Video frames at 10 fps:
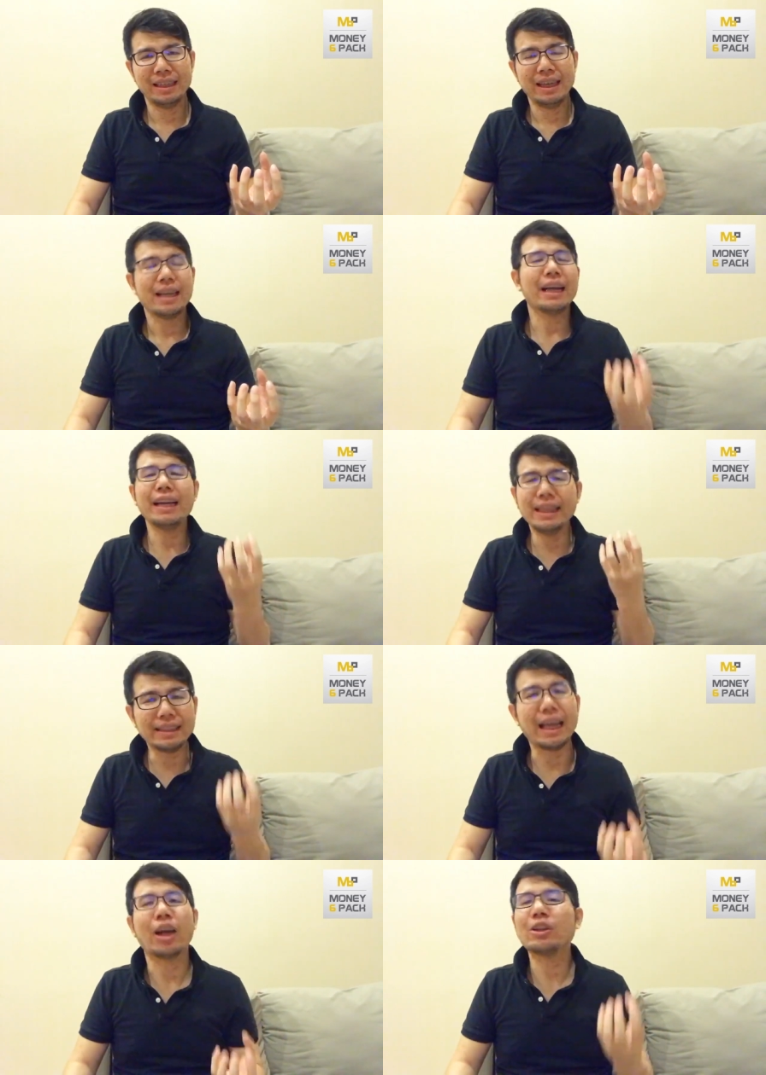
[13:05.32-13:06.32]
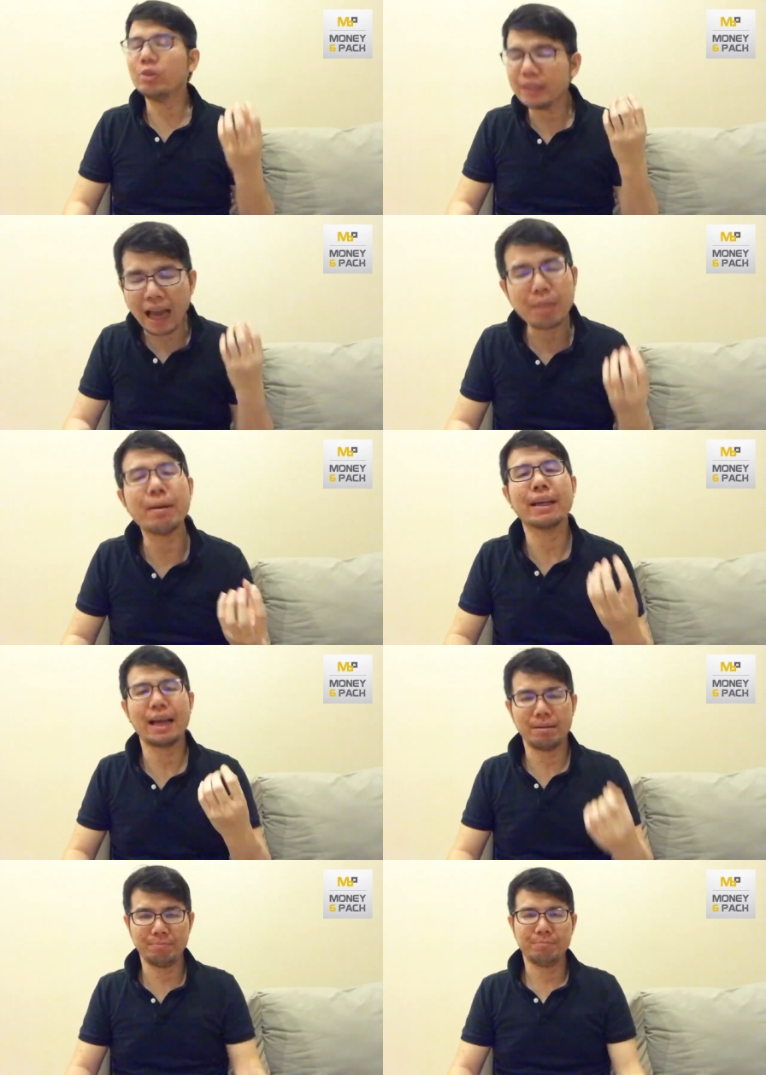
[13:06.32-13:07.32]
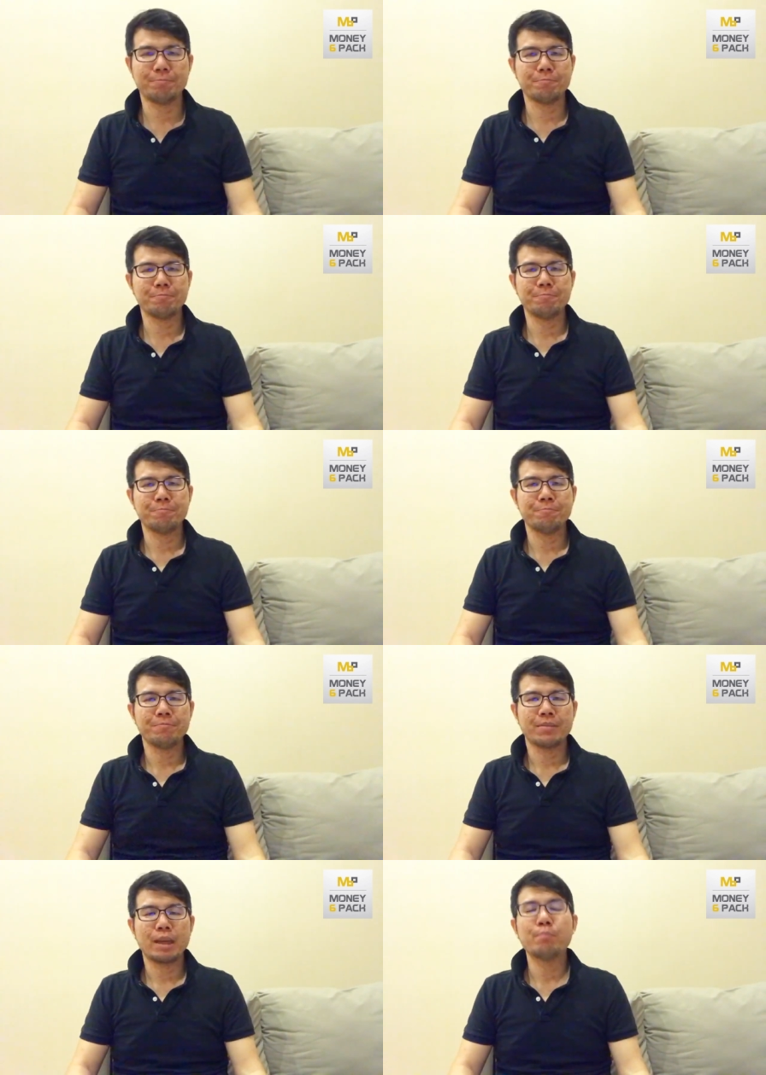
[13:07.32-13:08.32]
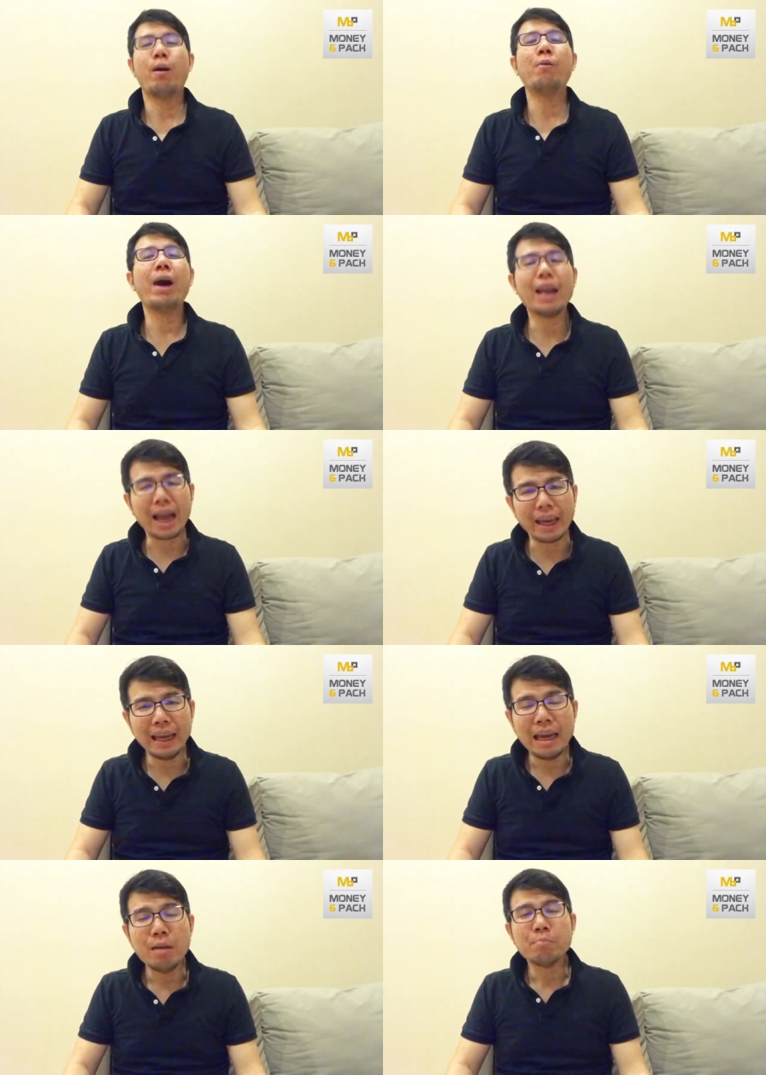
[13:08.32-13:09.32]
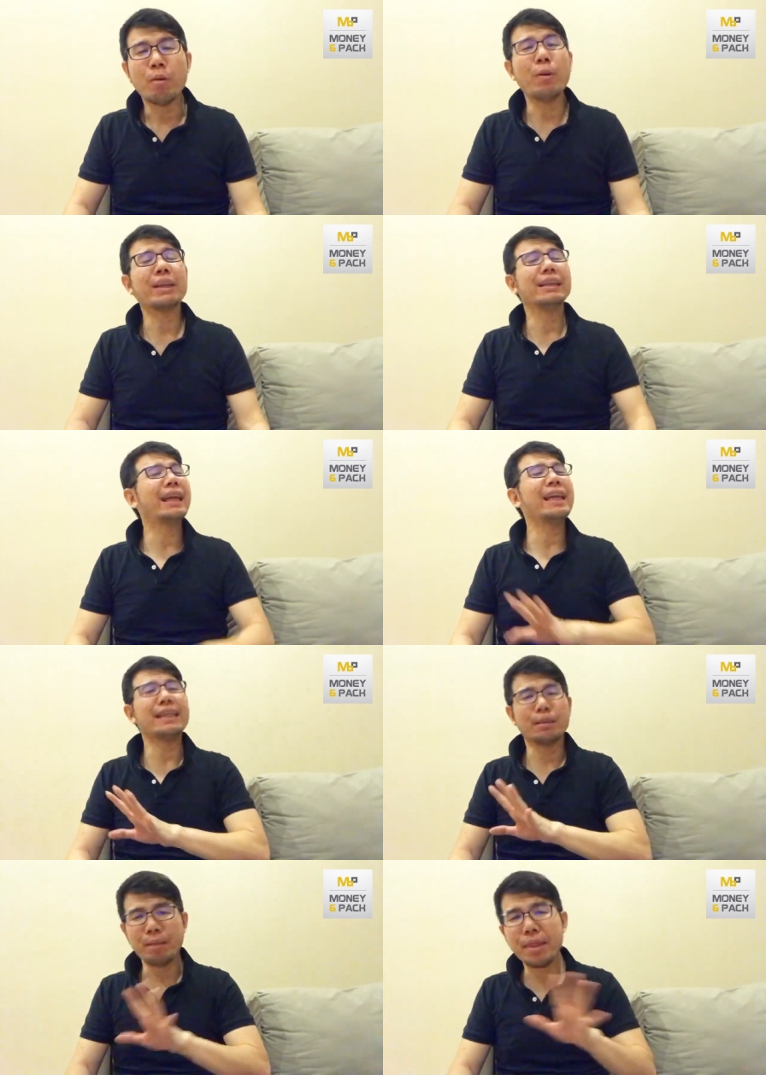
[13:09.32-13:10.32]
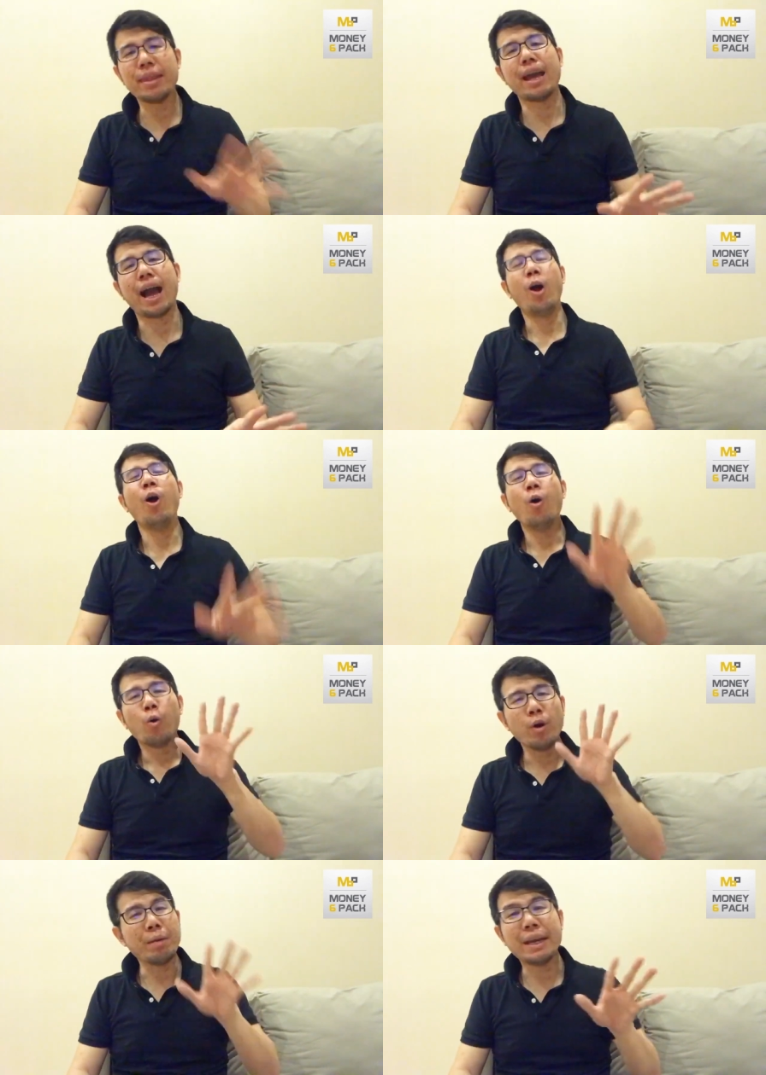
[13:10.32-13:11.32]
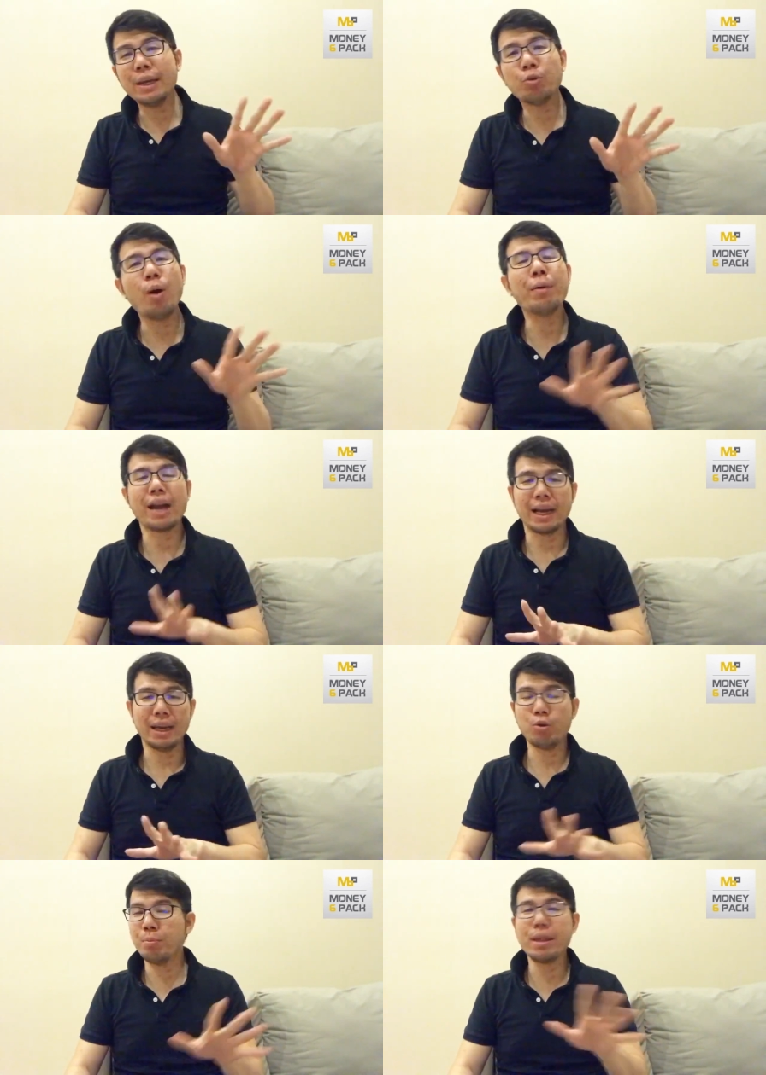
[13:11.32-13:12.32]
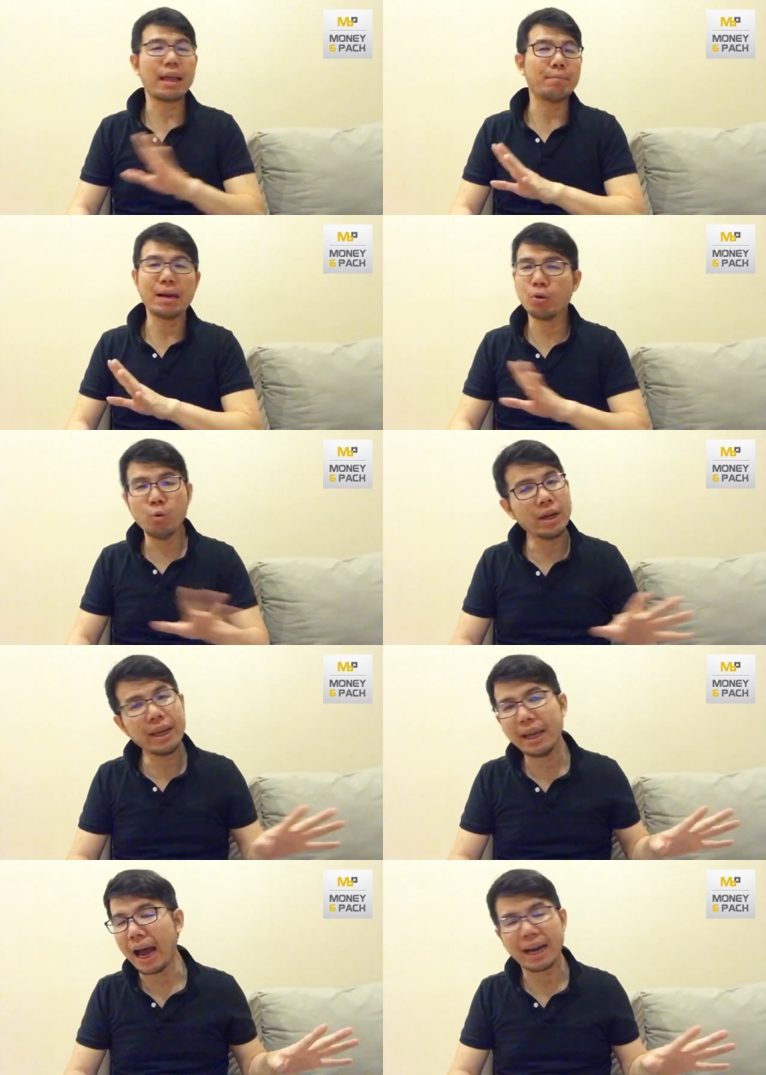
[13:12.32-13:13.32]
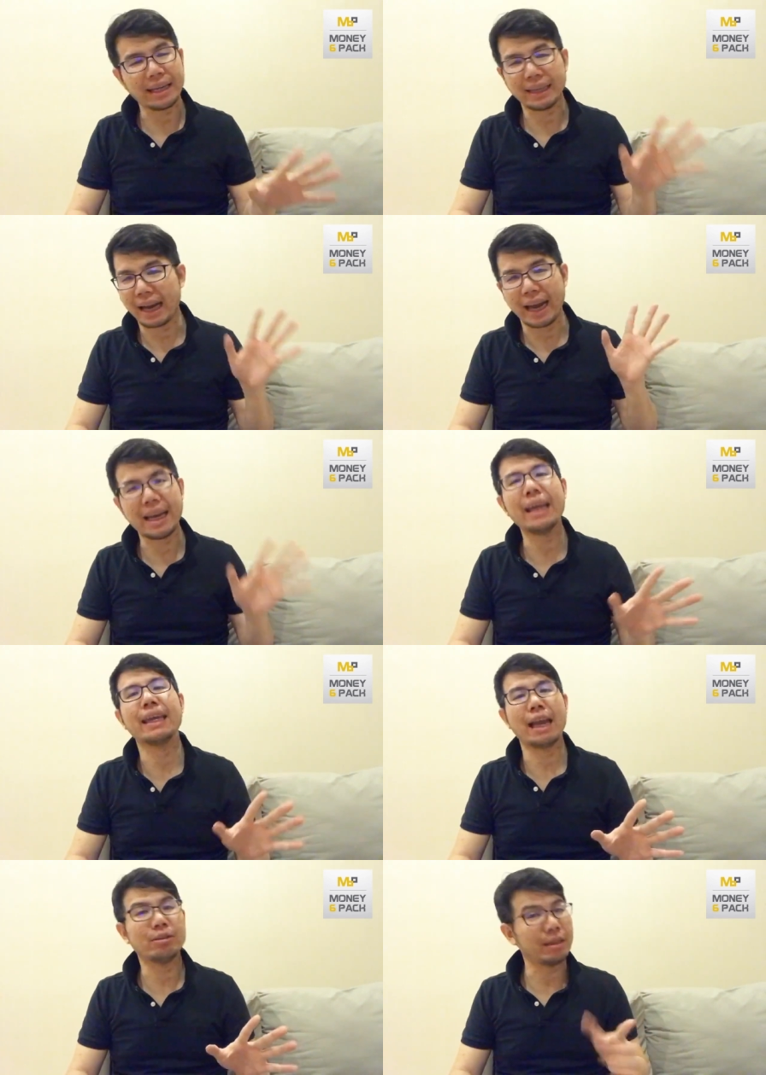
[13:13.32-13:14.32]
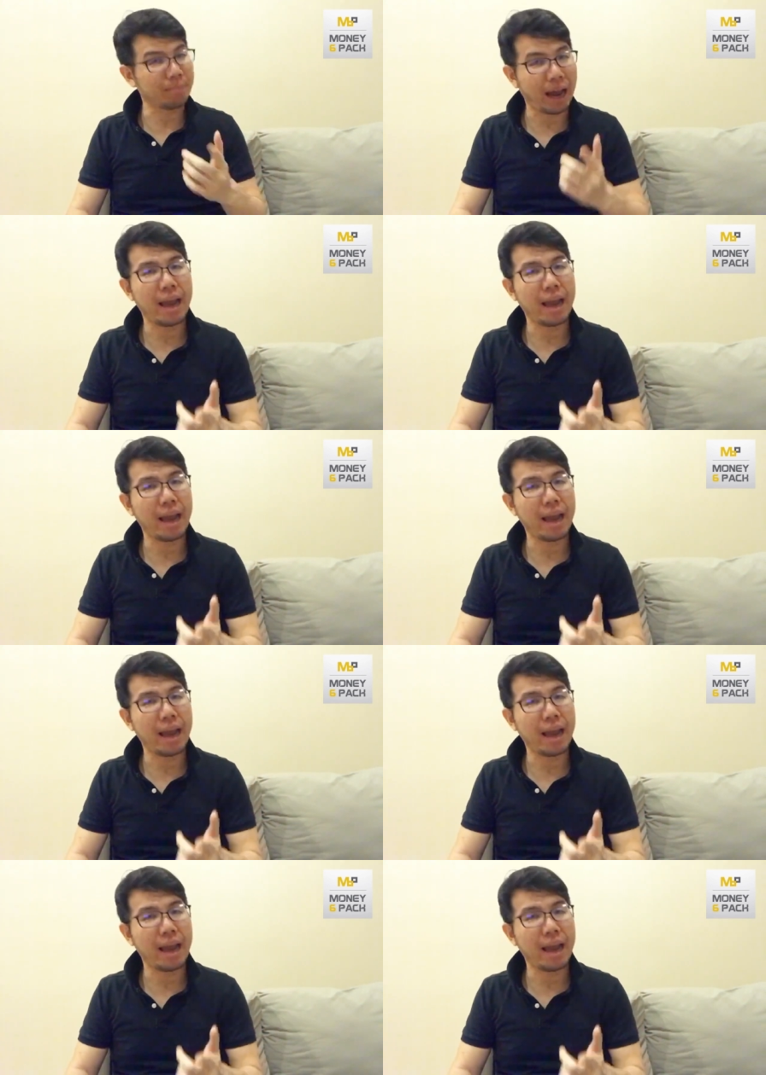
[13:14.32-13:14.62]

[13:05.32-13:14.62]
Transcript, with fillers: เครดิตเสียก็ต้องช่างมันครับเพราะว่าอะไรเพราะว่าถึงเครดิตจะไม่เสียคุณเป็นหนี้ท่วมขนาดนี้คุณไม่สามารถกู้หนี้อะไรจากใครได้อีกแล้วจริงไหม